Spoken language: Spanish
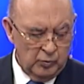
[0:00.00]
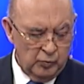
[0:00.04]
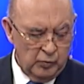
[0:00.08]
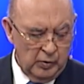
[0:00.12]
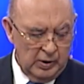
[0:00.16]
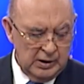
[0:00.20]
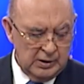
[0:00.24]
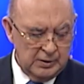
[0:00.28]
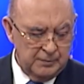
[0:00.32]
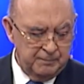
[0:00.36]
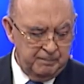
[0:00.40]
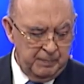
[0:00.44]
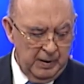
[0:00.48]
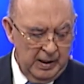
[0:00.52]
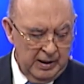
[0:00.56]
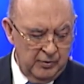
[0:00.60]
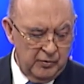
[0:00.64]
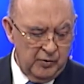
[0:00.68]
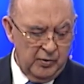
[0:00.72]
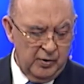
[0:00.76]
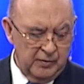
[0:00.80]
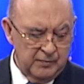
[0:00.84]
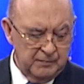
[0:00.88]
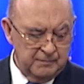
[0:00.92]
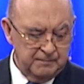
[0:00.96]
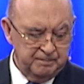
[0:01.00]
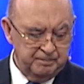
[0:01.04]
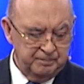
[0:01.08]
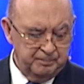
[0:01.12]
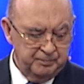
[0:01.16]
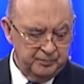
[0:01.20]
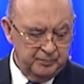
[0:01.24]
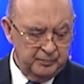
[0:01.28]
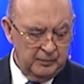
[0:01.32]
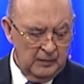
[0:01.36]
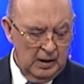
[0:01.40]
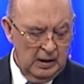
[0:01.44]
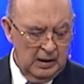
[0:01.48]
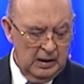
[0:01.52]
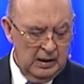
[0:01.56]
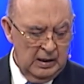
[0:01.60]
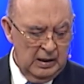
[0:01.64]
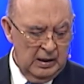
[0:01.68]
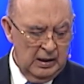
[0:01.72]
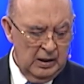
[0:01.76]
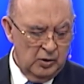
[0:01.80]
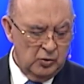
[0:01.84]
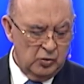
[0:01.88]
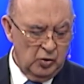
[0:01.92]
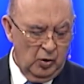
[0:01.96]
tú eres Pedro
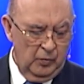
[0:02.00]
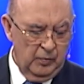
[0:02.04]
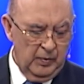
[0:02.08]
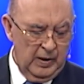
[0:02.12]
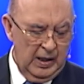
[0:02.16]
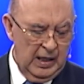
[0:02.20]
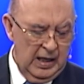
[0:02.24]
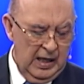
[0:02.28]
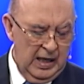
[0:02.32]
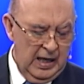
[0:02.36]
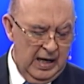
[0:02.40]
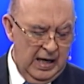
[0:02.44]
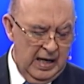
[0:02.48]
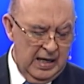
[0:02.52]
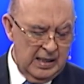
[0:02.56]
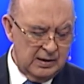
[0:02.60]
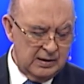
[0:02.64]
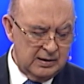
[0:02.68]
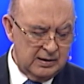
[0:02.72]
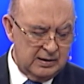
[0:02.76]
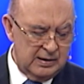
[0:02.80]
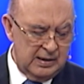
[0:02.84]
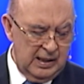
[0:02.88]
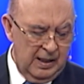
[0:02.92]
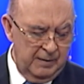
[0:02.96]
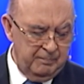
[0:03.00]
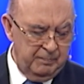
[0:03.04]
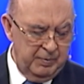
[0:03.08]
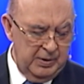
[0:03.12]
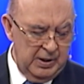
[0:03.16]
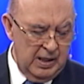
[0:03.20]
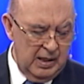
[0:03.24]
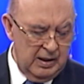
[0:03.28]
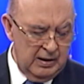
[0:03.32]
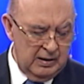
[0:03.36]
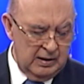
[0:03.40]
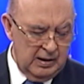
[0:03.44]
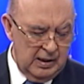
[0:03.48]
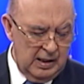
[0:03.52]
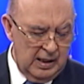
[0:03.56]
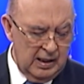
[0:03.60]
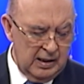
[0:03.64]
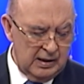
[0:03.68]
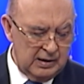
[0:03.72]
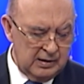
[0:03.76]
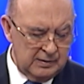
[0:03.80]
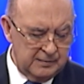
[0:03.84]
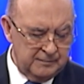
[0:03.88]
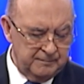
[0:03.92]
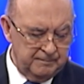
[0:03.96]
y sobre esta
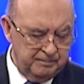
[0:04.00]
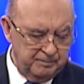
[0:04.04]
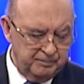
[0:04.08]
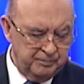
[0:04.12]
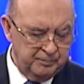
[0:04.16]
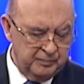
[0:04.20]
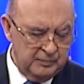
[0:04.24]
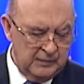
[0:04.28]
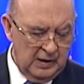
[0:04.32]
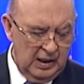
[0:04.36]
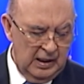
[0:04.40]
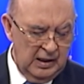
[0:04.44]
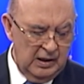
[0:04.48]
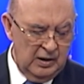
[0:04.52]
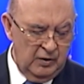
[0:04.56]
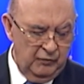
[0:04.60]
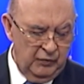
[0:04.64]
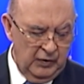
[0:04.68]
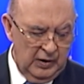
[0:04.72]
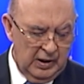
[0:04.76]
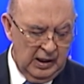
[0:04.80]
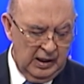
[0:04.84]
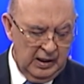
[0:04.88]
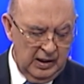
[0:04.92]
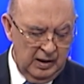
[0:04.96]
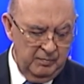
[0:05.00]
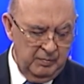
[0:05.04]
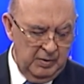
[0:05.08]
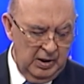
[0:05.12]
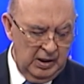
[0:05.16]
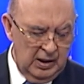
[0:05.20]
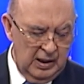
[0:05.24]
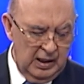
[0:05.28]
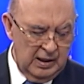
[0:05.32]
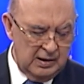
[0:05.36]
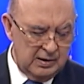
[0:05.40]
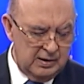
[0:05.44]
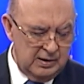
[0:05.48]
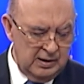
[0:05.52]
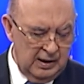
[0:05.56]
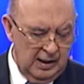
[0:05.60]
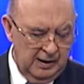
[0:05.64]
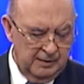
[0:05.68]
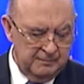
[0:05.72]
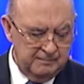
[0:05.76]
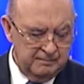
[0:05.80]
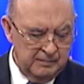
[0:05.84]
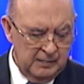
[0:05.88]
piedra edificaré mi iglesia